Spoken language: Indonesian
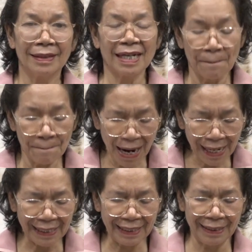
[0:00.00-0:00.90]

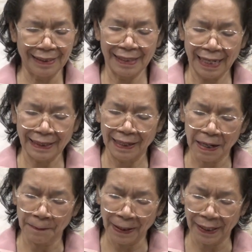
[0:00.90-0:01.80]
kembali datang
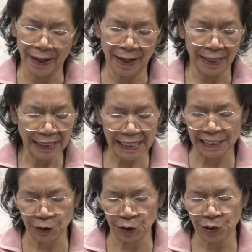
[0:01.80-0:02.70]
kepada
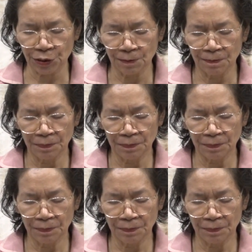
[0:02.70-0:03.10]
Yesus.